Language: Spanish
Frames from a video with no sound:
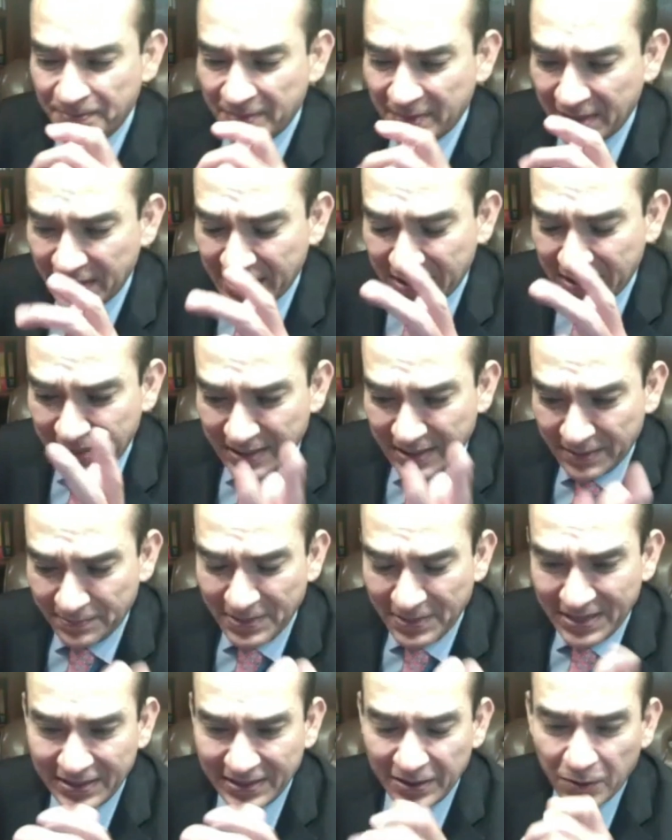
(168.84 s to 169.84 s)
eh,
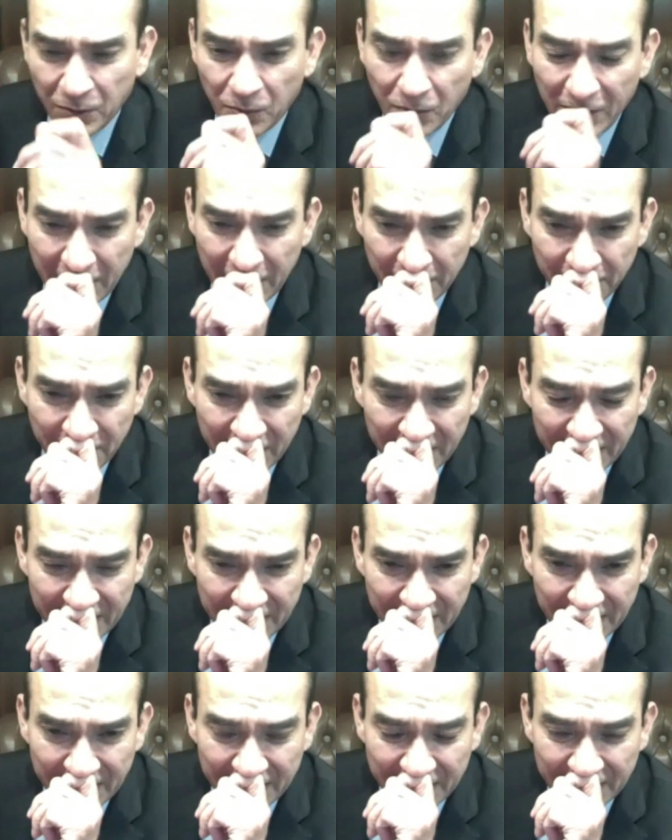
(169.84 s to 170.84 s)

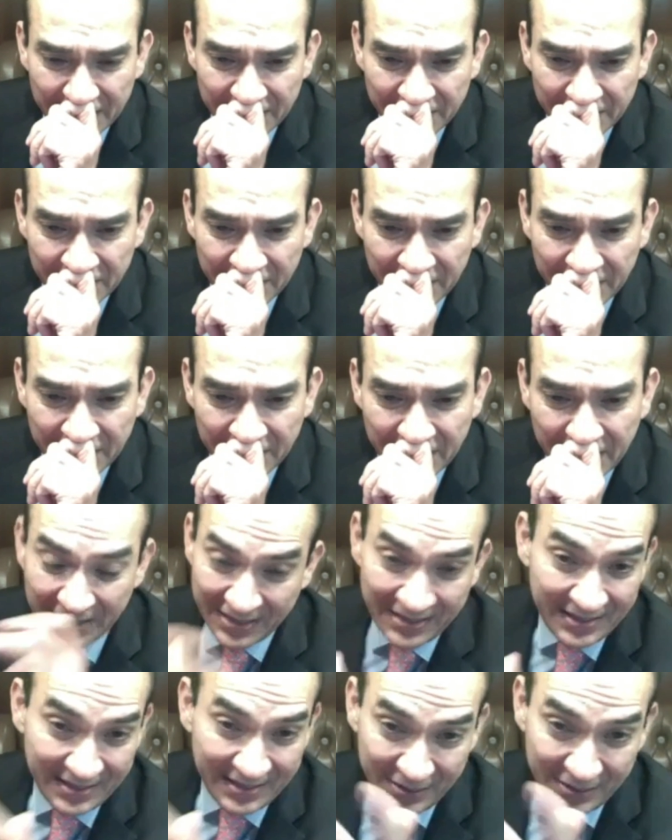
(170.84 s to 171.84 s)
particularmente eh,
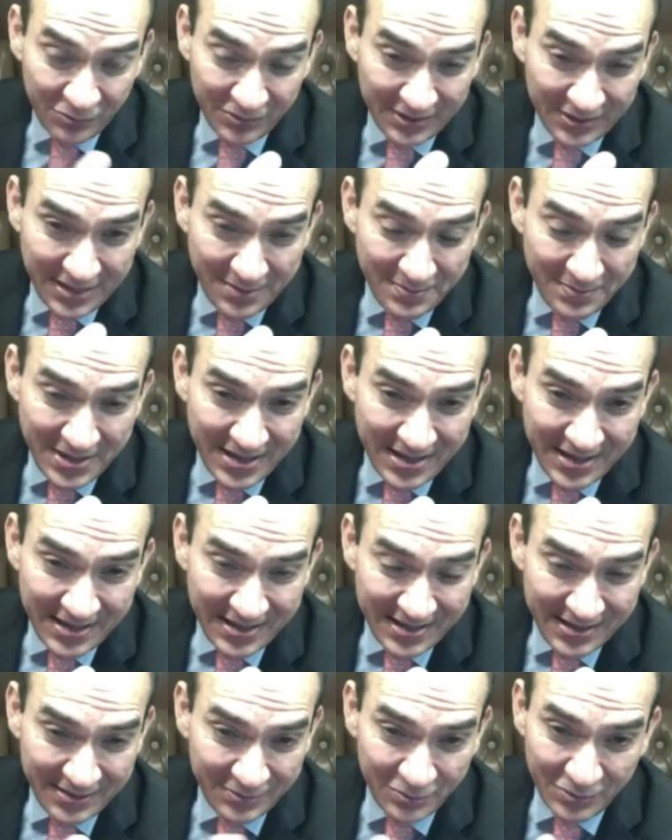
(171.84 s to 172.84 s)
que, es un
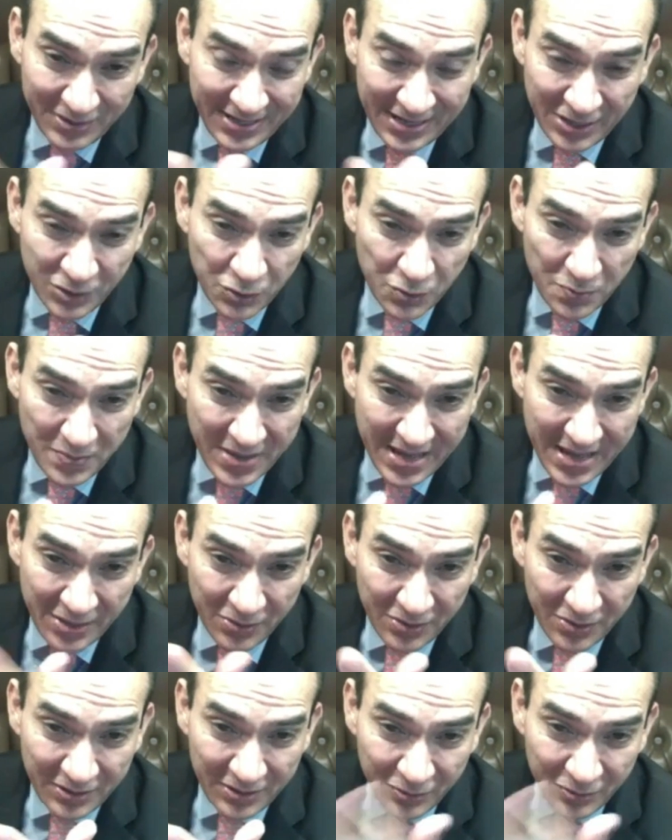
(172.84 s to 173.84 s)
tema, es un derecho
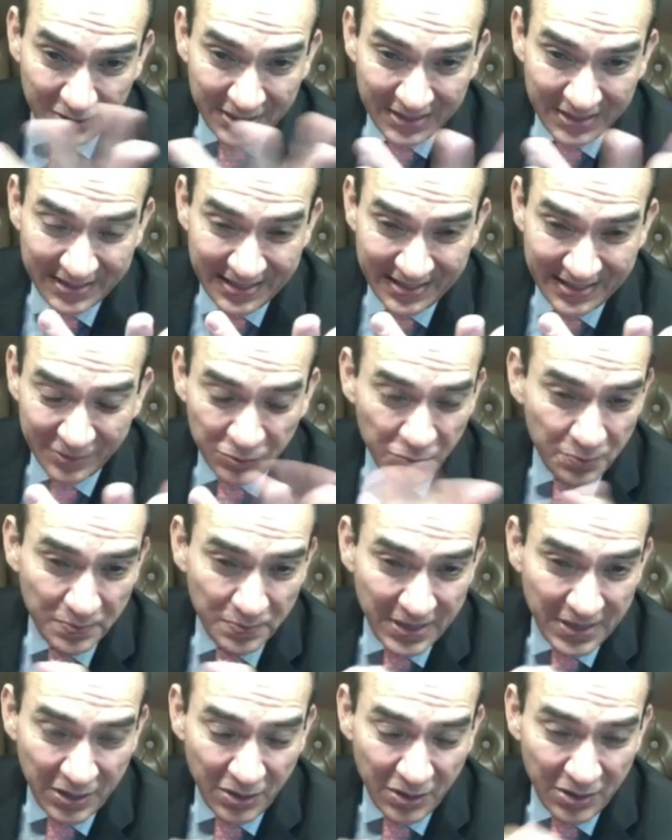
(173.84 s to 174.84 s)
humano y es un interés
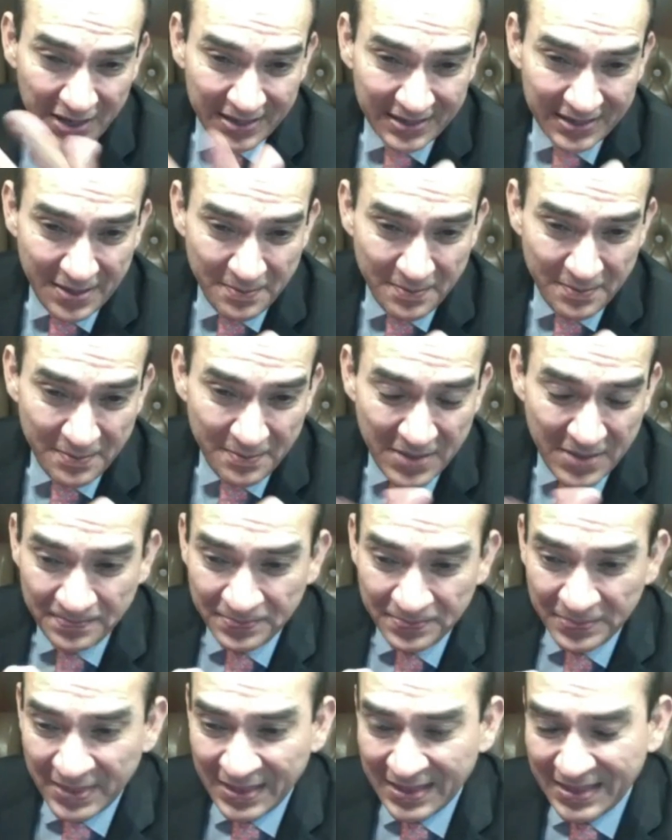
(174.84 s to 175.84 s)
superior el tema
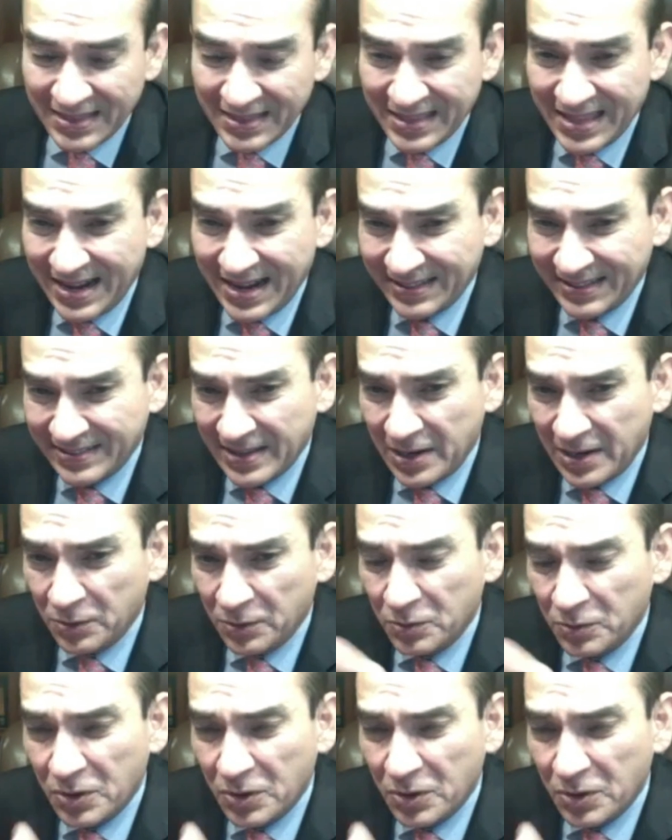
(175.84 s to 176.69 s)
de la salud.